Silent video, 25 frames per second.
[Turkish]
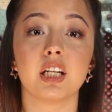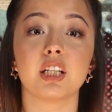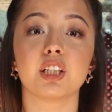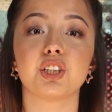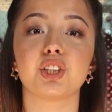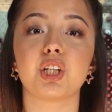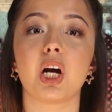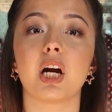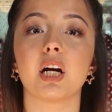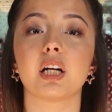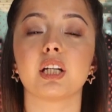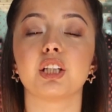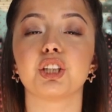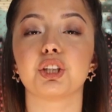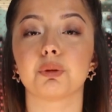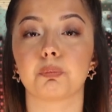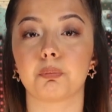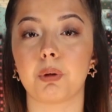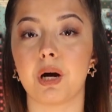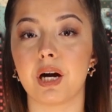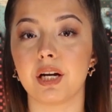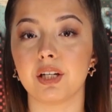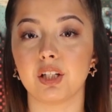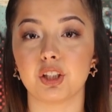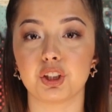Şarkıcı
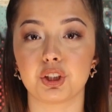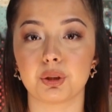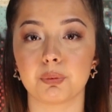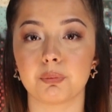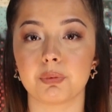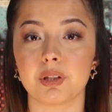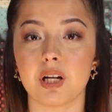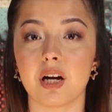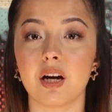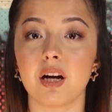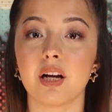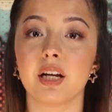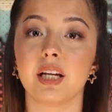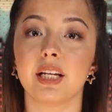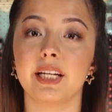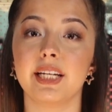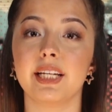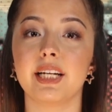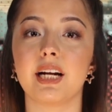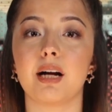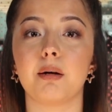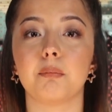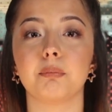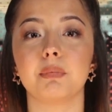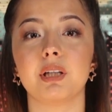paylaşımına
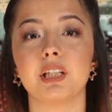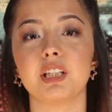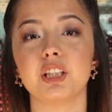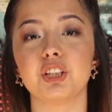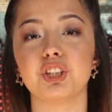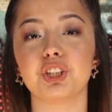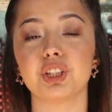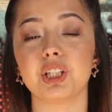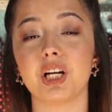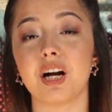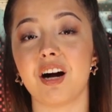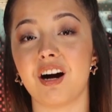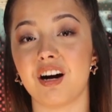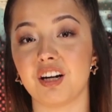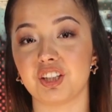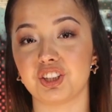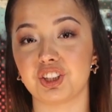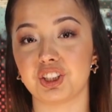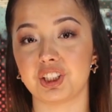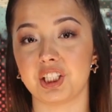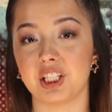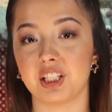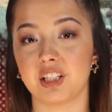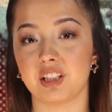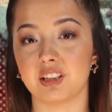İrem Derici'ye
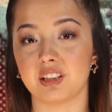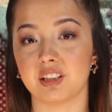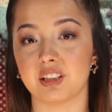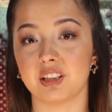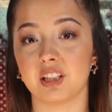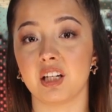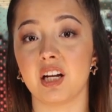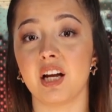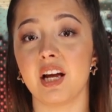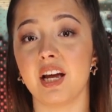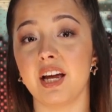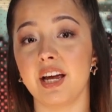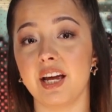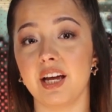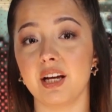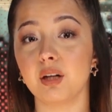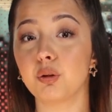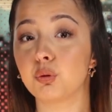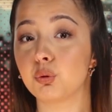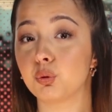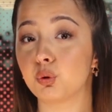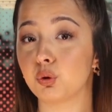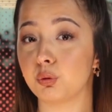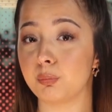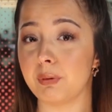aşk yaradı. E
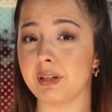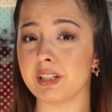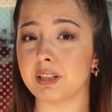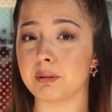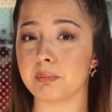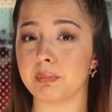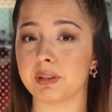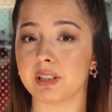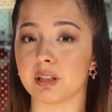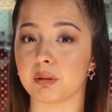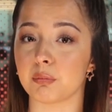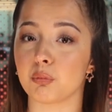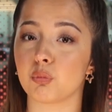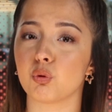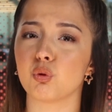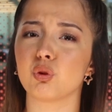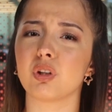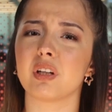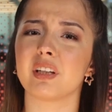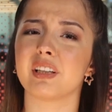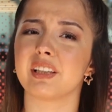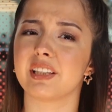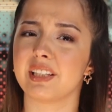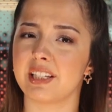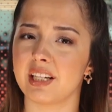gudubet miydin
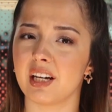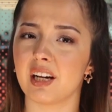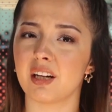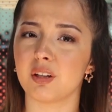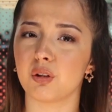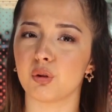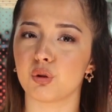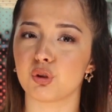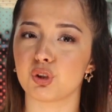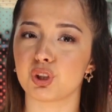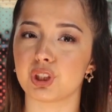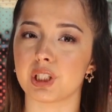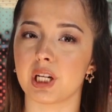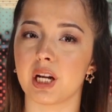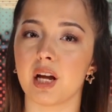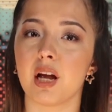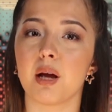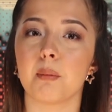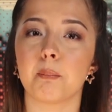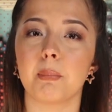Ulan iki ay önce.